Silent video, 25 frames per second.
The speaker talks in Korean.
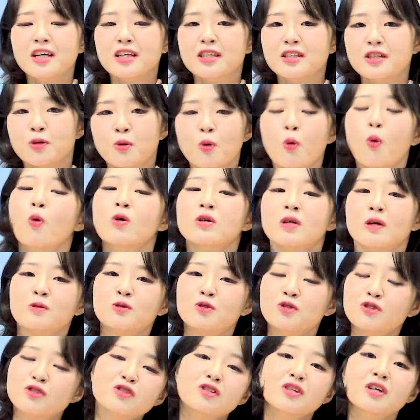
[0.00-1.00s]
이제 고3
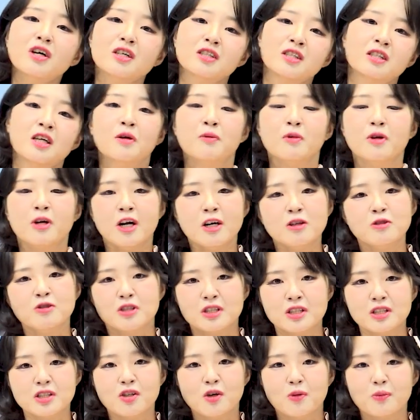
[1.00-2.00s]
수능까지 대비를 할 수
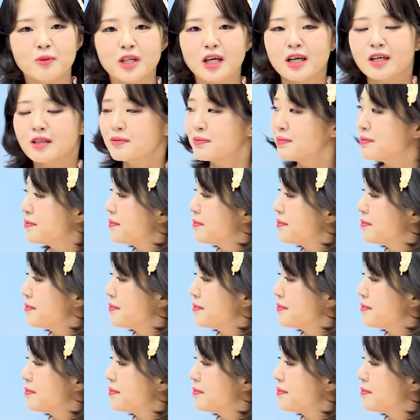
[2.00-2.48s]
있을 겁니다.